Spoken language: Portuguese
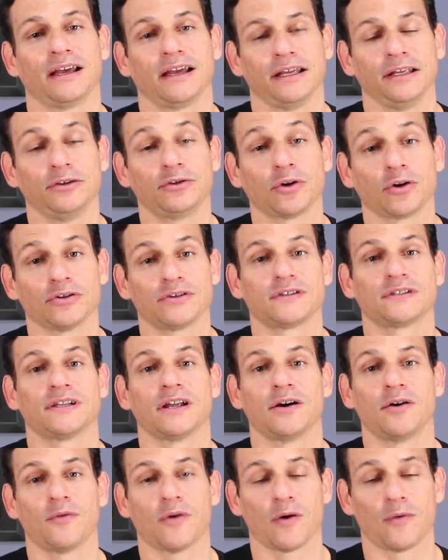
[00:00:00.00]

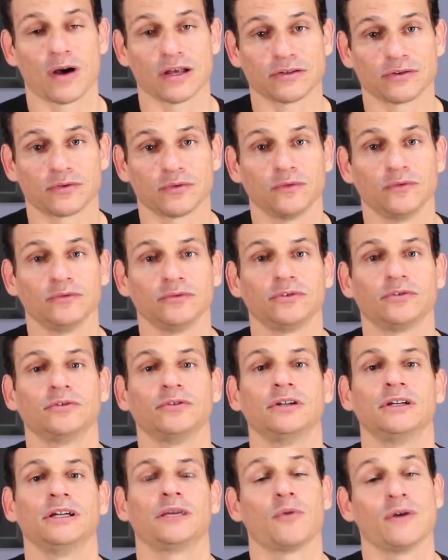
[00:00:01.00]
introdução ao
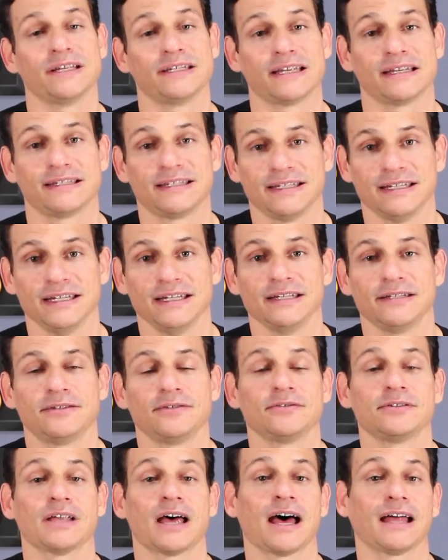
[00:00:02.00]
assunto, com exercícios,